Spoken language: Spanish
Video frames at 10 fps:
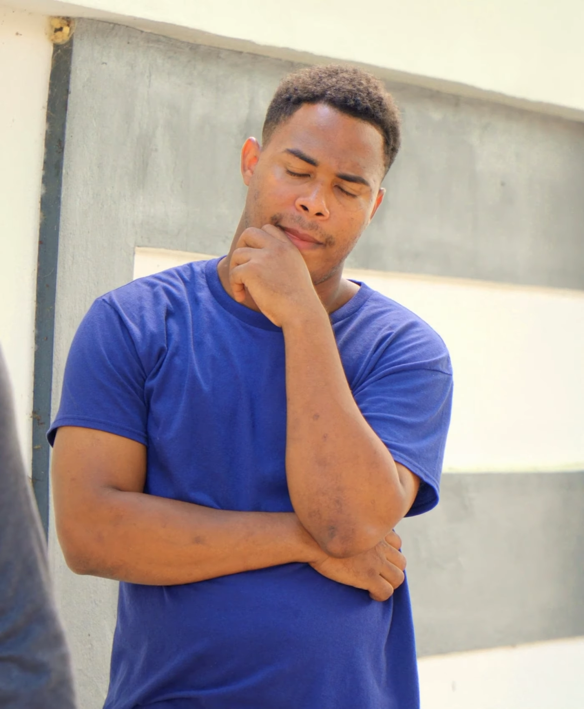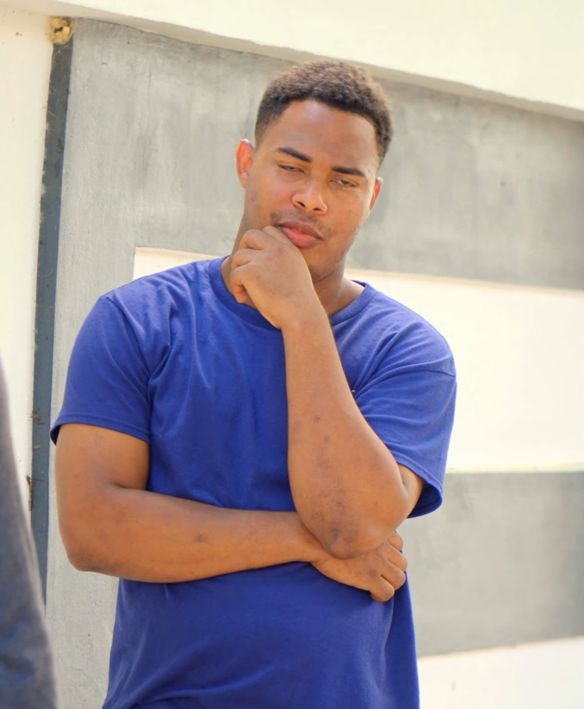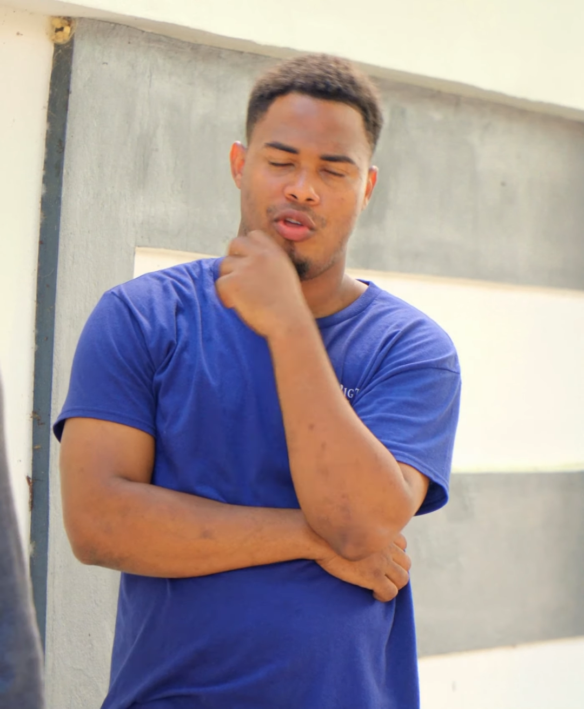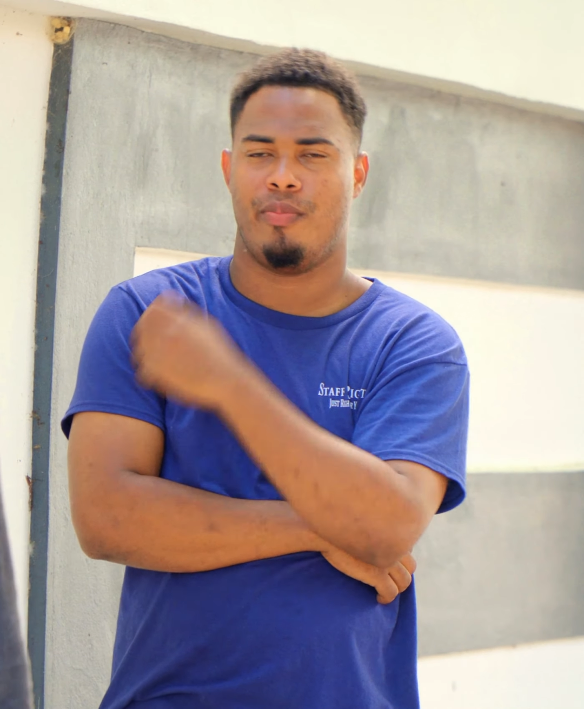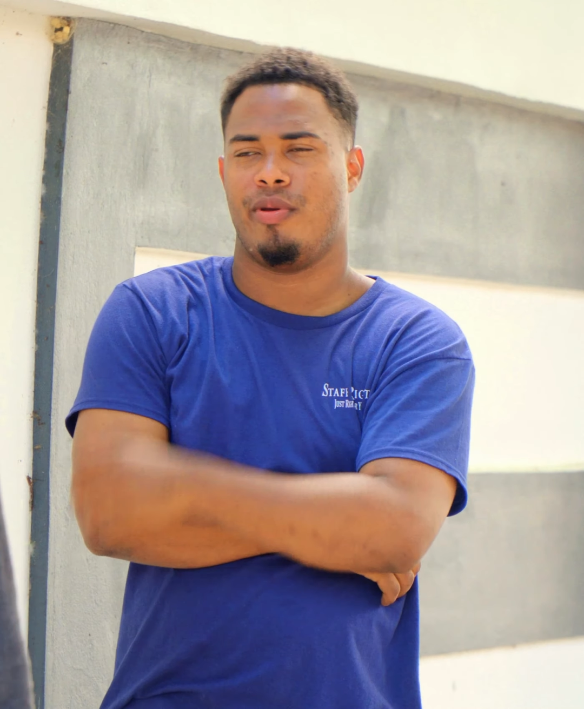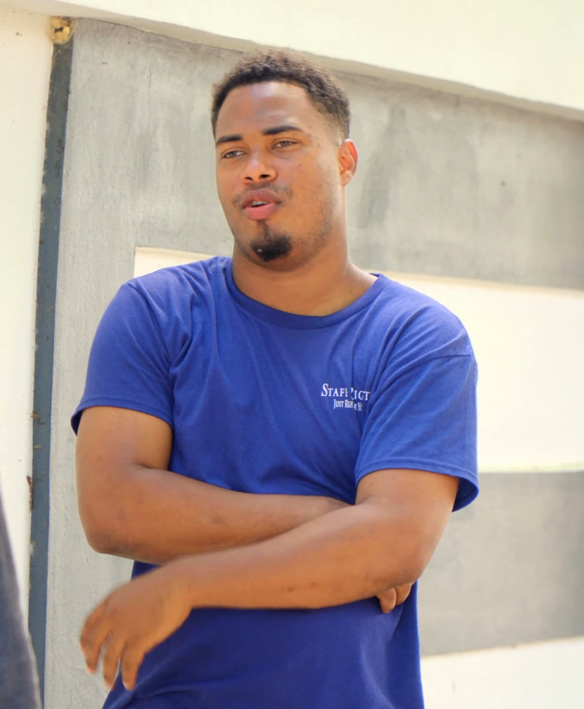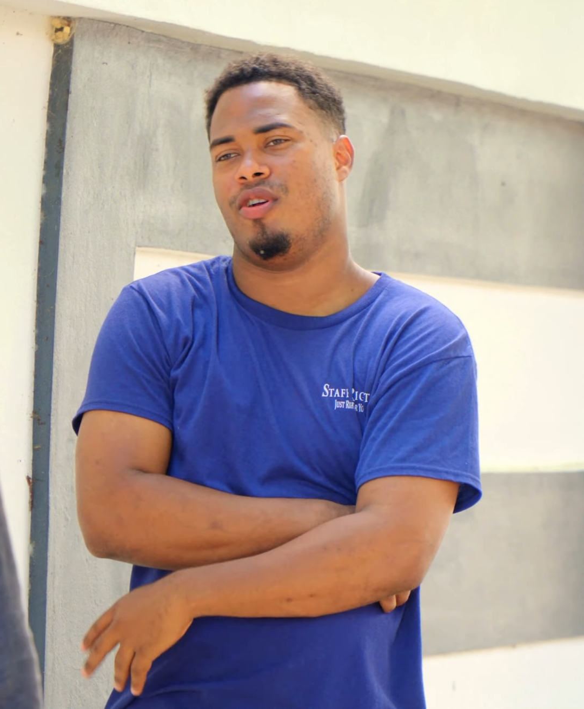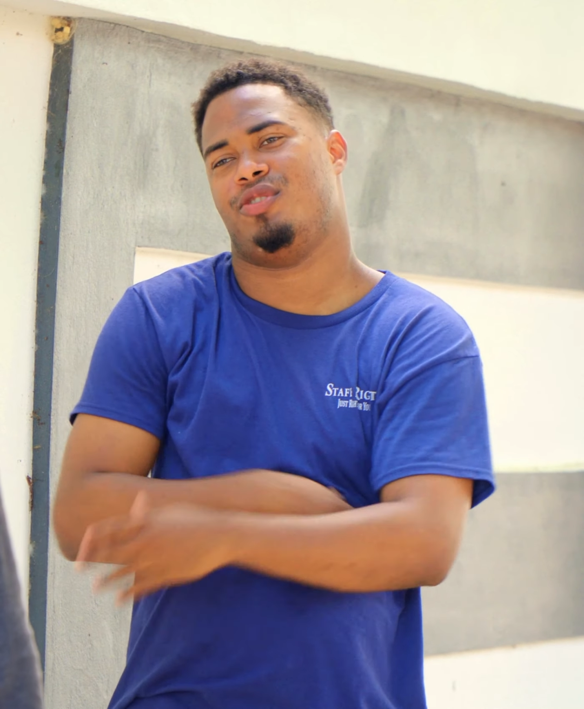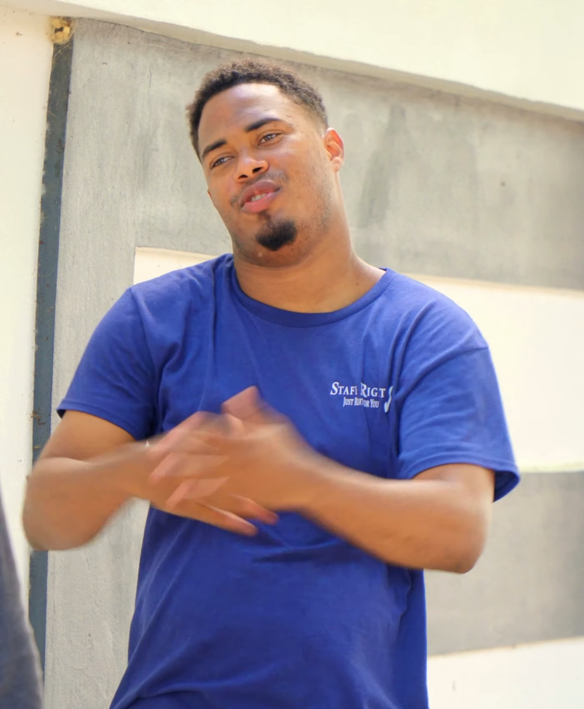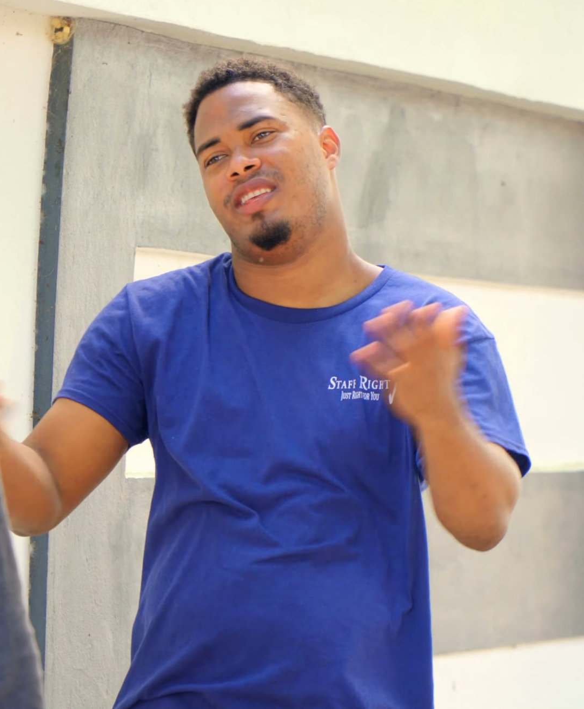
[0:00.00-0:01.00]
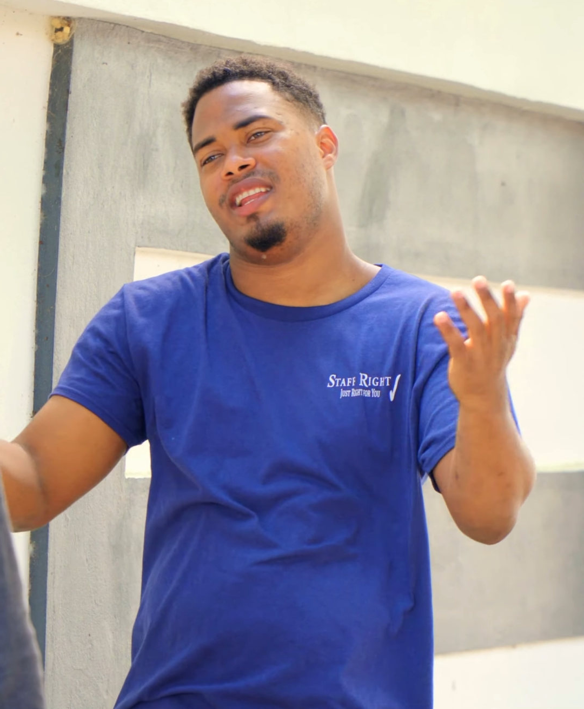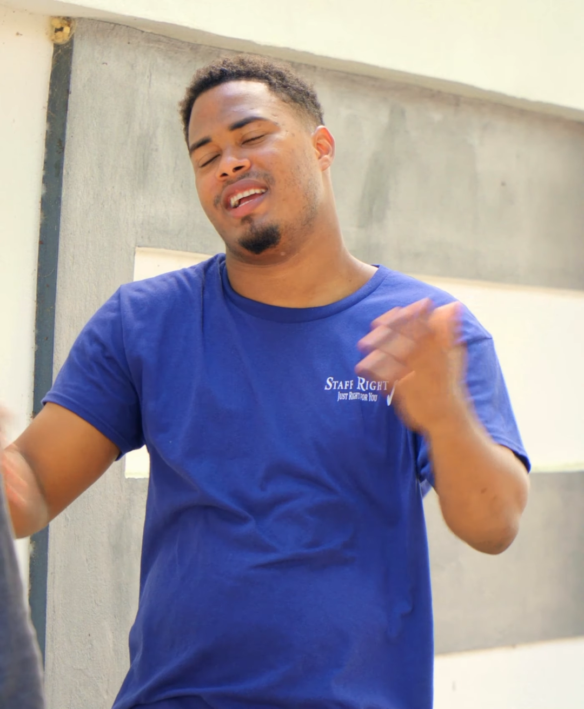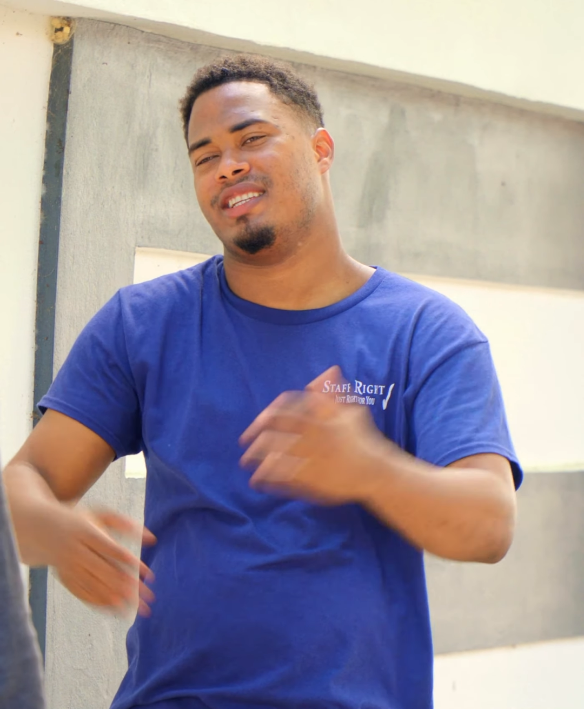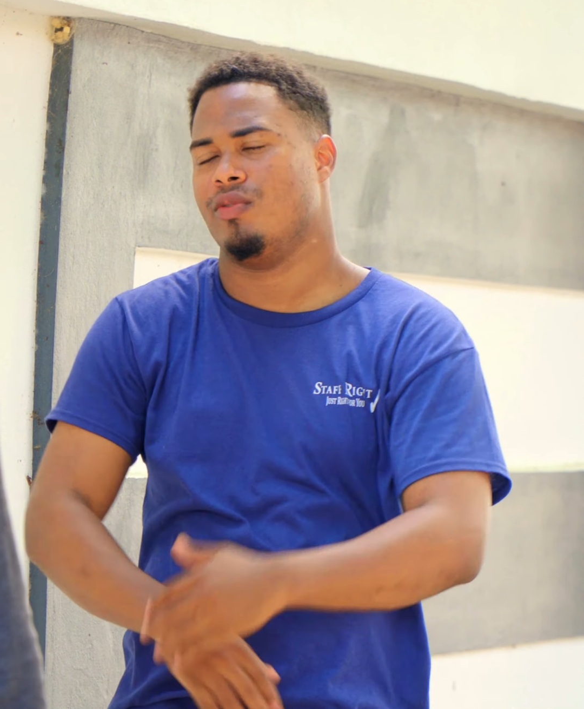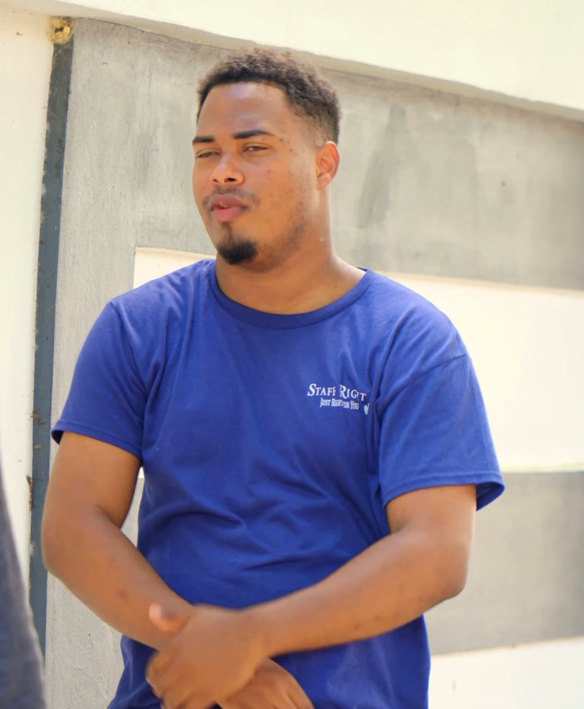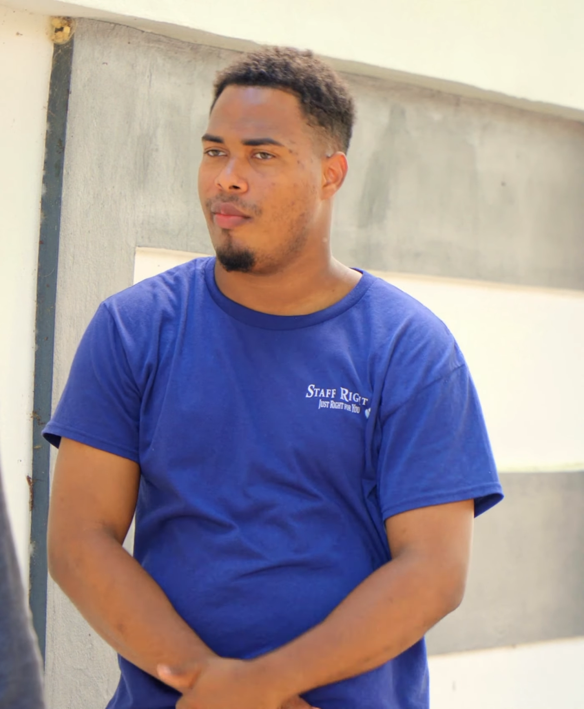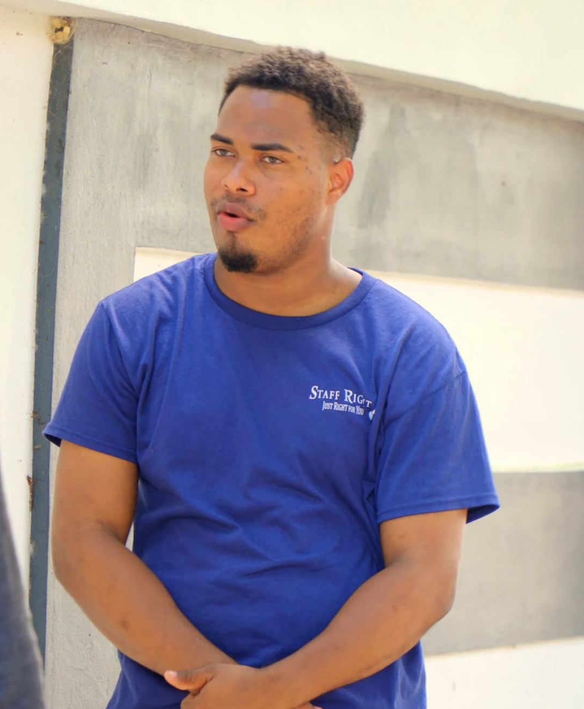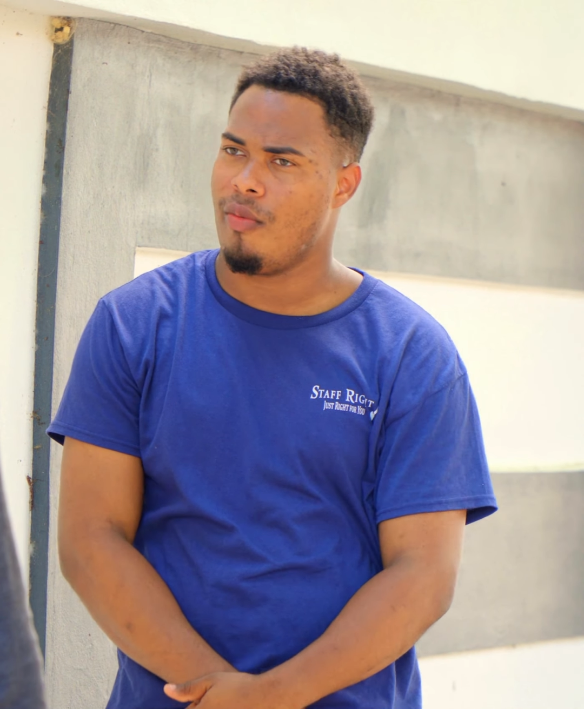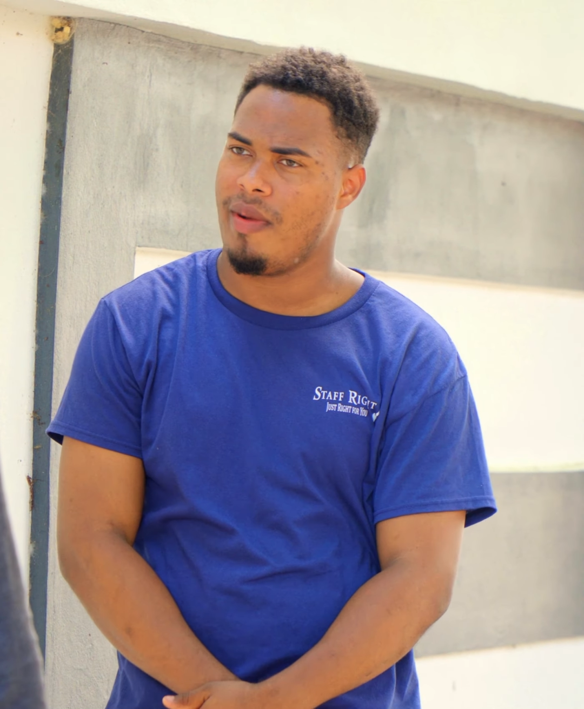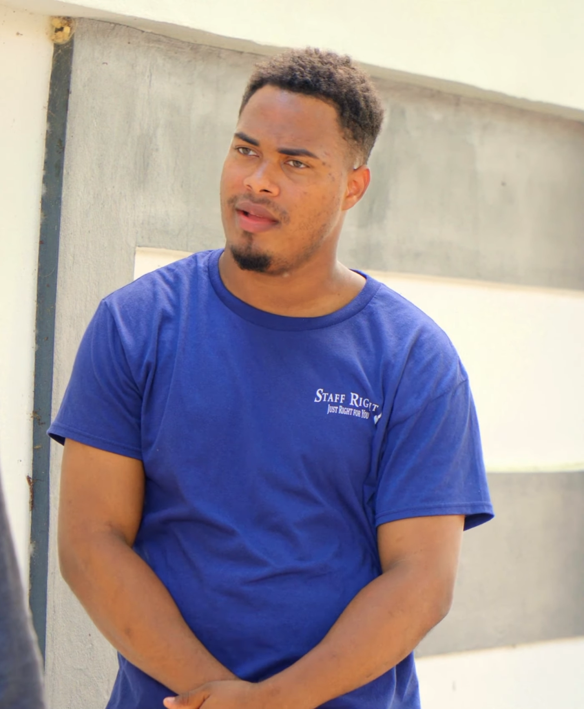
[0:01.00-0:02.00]
No, pero eso tiene que ser una
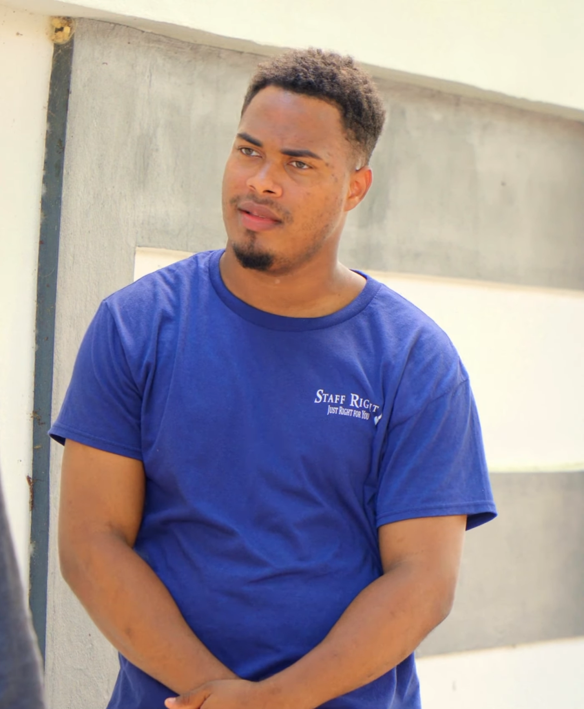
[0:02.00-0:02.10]
broma.